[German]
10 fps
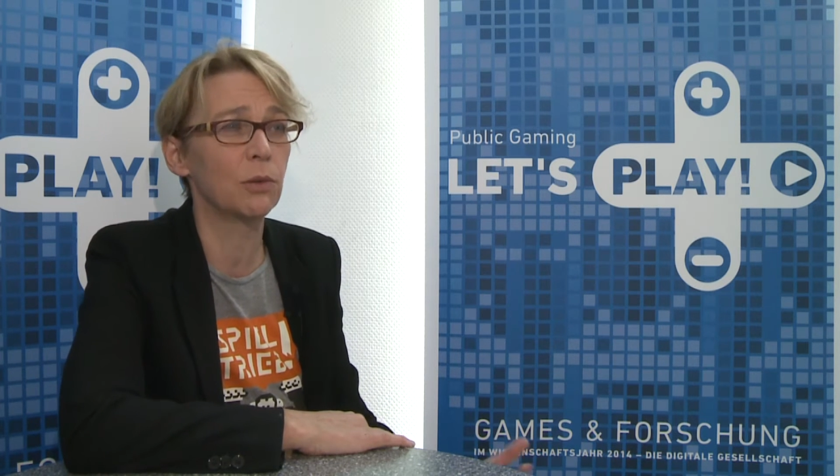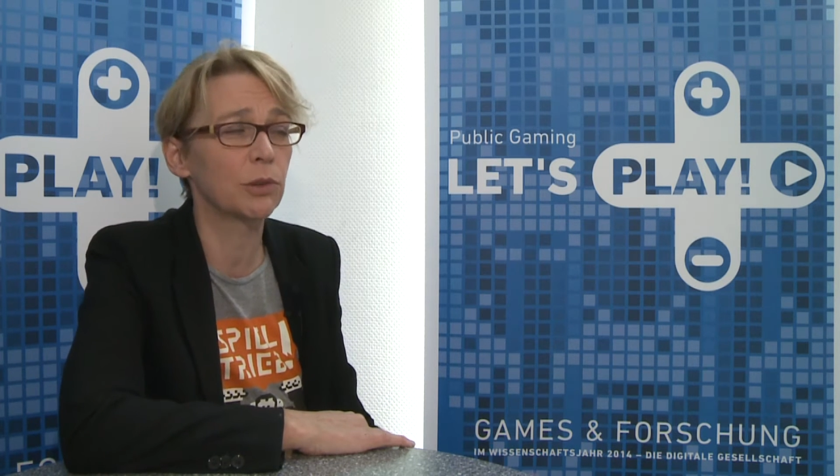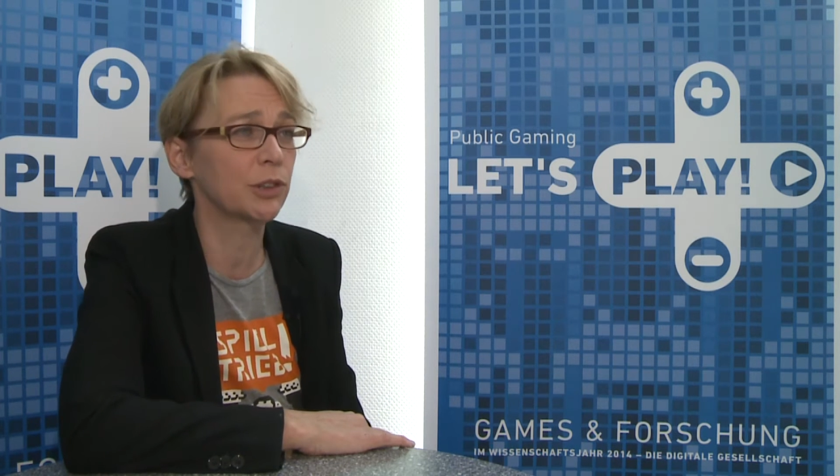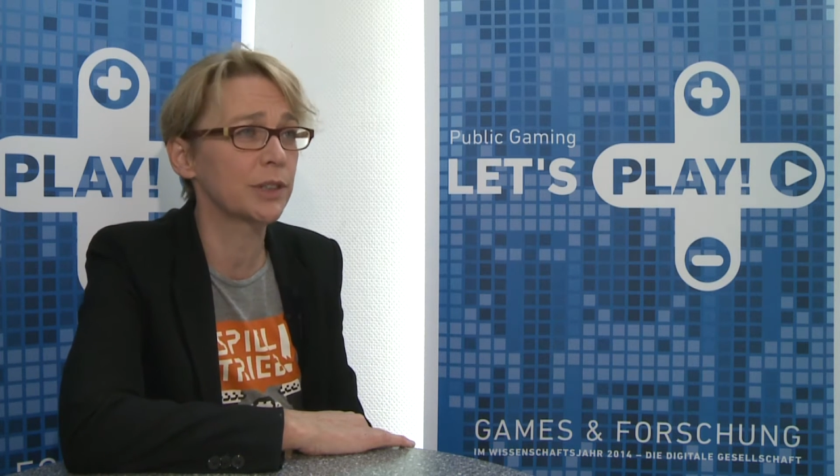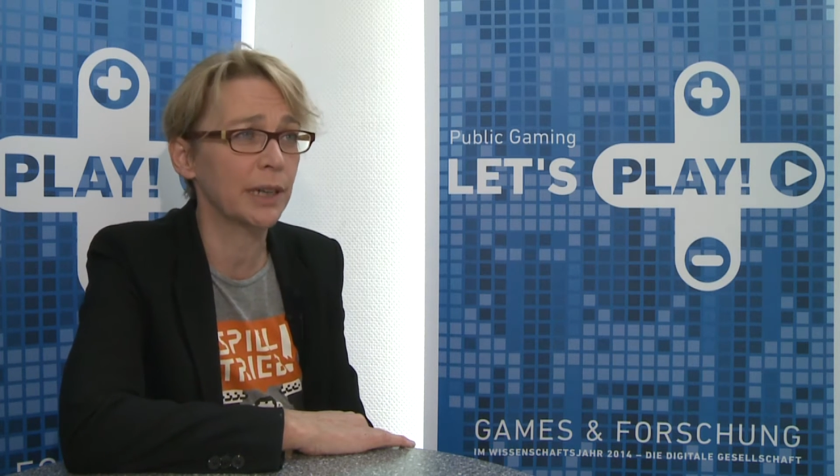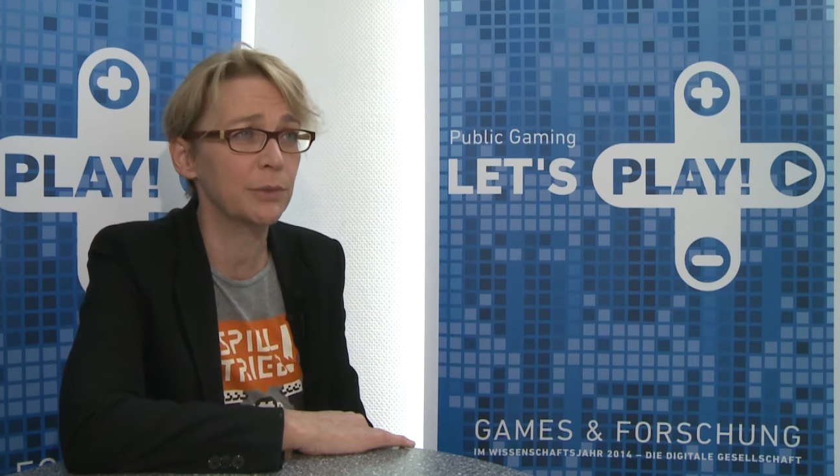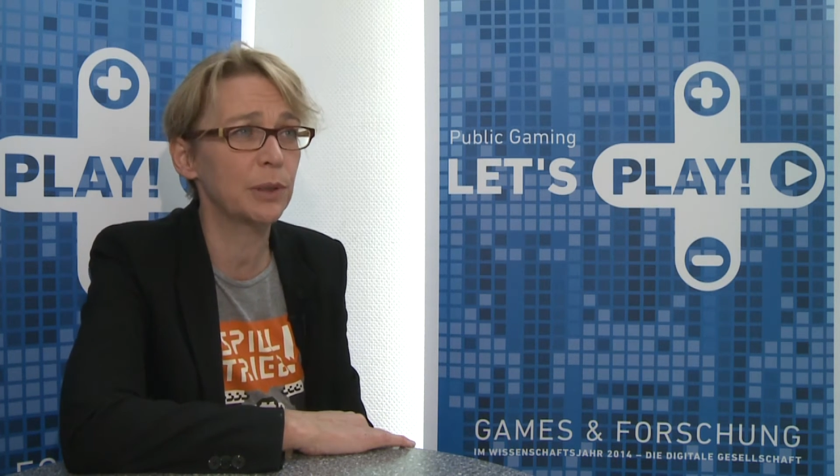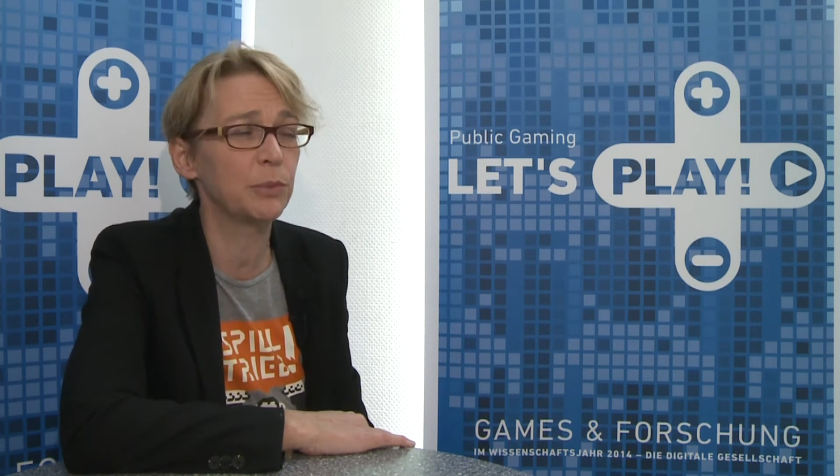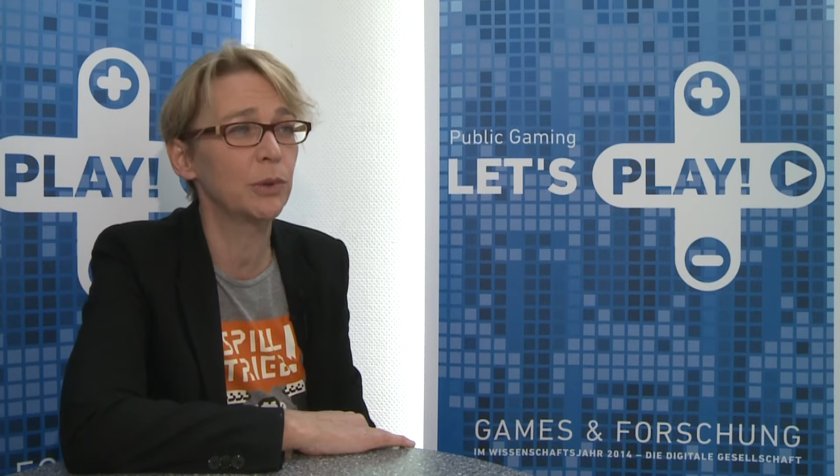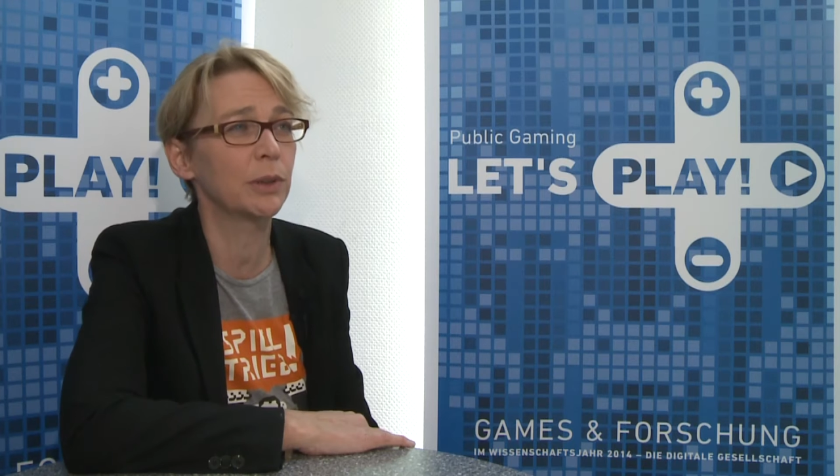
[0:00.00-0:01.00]
logisches
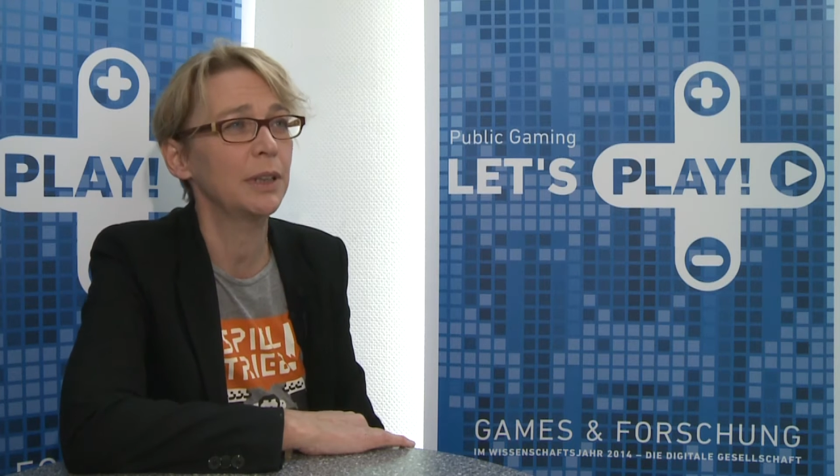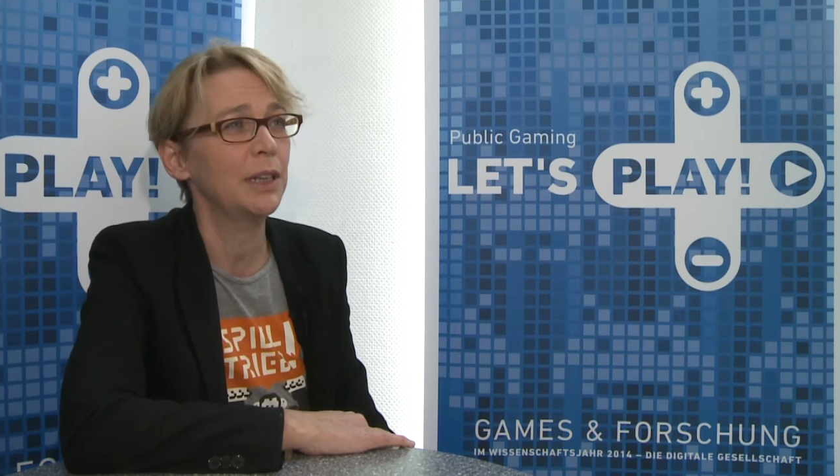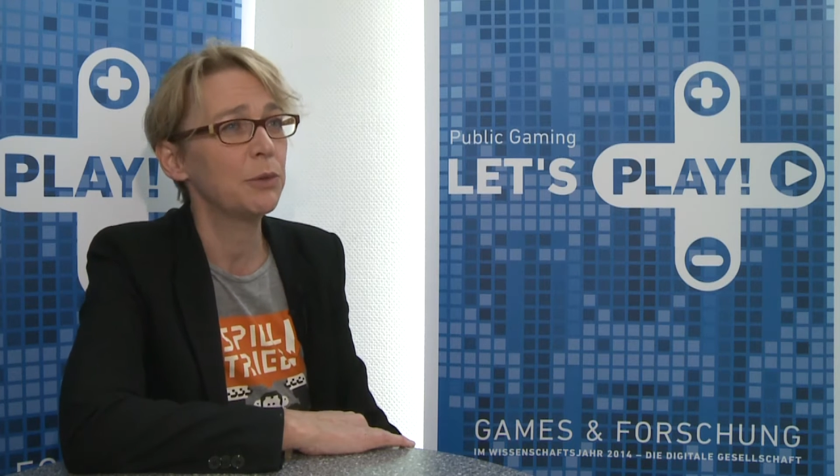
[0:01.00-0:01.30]
Denkvermögen,